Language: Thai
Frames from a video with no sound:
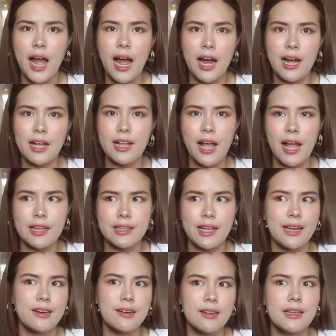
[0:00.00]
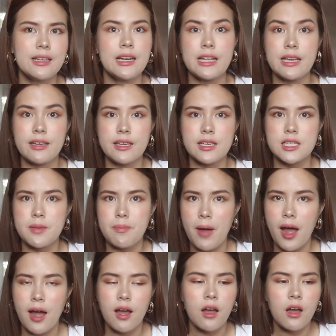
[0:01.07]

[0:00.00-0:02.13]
ดังขนาดนั้นเลยอะไรอย่างนี้ใช่ปะ